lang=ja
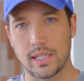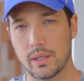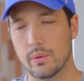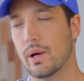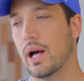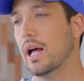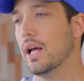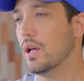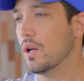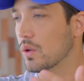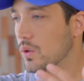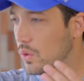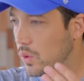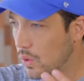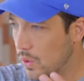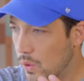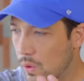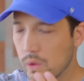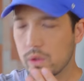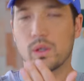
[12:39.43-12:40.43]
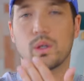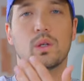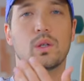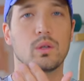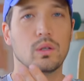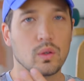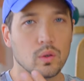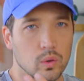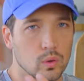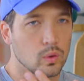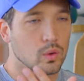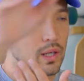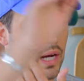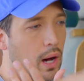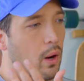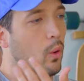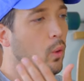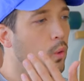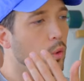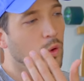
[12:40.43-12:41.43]
にはこういうこと
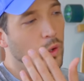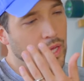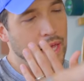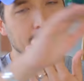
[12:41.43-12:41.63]
が起こ